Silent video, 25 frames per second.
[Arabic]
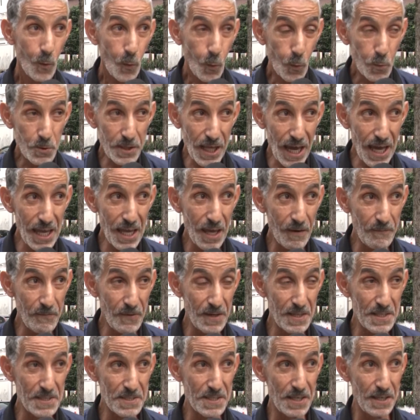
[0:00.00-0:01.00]
وتحيا
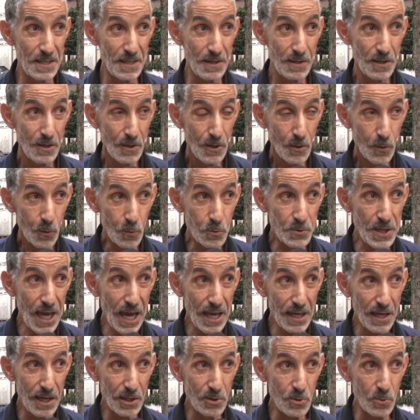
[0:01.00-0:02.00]
فلسطين
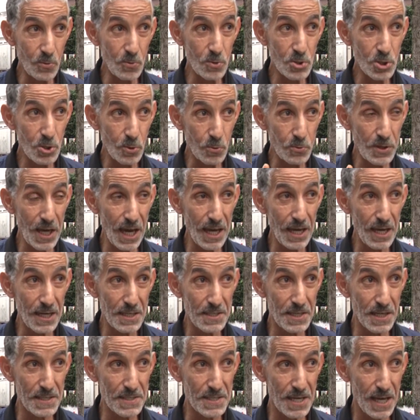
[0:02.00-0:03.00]
وتحيا تونس وتحيا
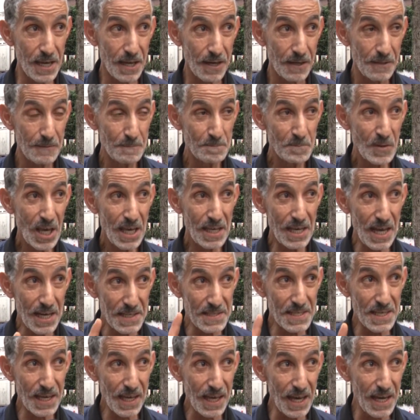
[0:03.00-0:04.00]
الجزائر يا
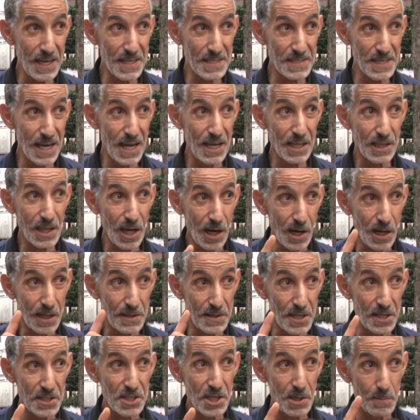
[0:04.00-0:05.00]
سي سيقي سعيد
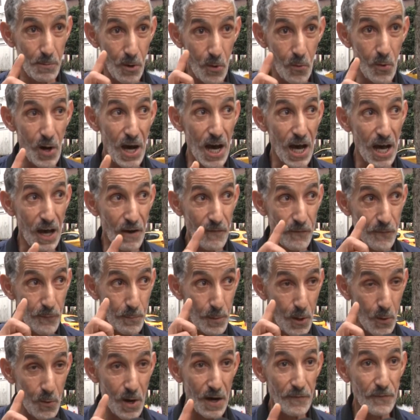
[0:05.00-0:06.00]
درتي مواقف
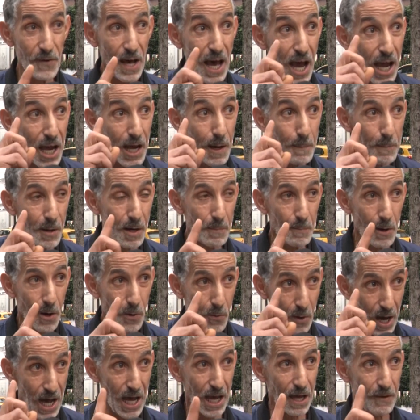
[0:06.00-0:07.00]
مواقف اكبر
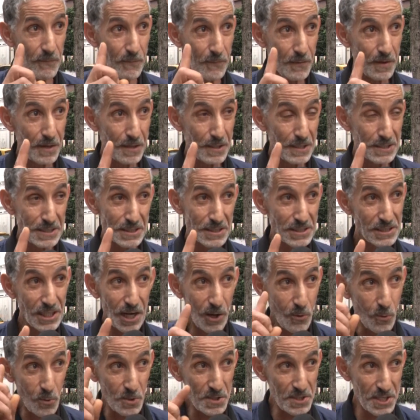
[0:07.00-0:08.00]
مواقف
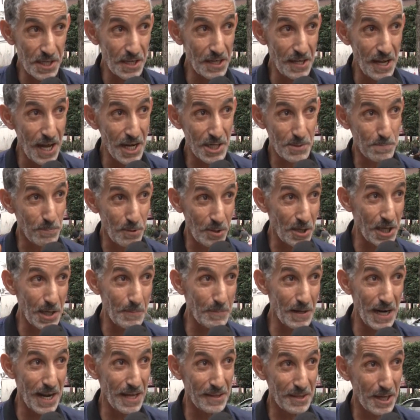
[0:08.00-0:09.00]
انا كنت جيني نهج
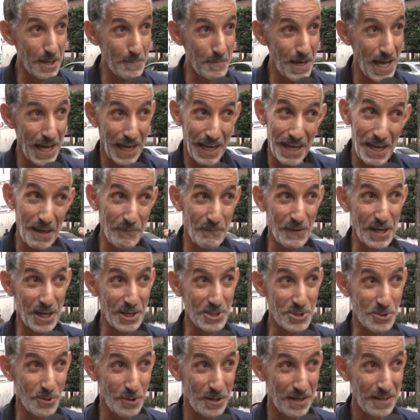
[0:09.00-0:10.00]
بورقيبه نهضر معاك انا فرغ
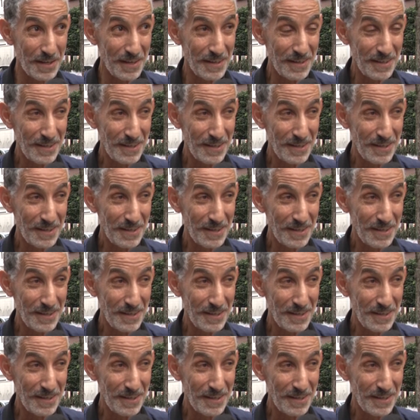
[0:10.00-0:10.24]
شغل